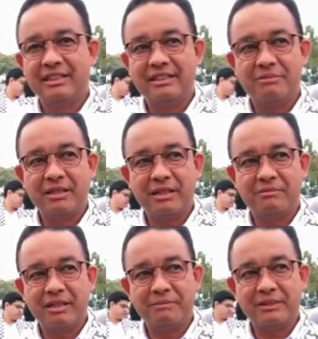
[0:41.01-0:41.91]
kita
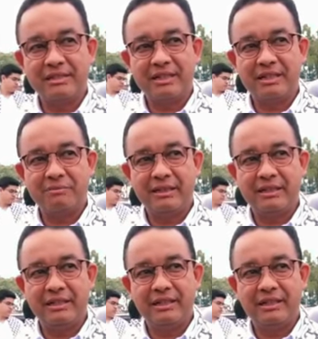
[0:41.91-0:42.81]
mengirimkan pesan
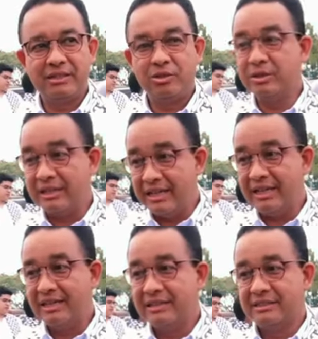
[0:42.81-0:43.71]
kepada
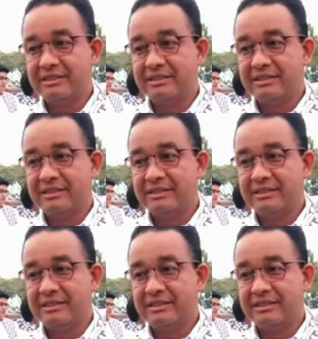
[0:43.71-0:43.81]
dunia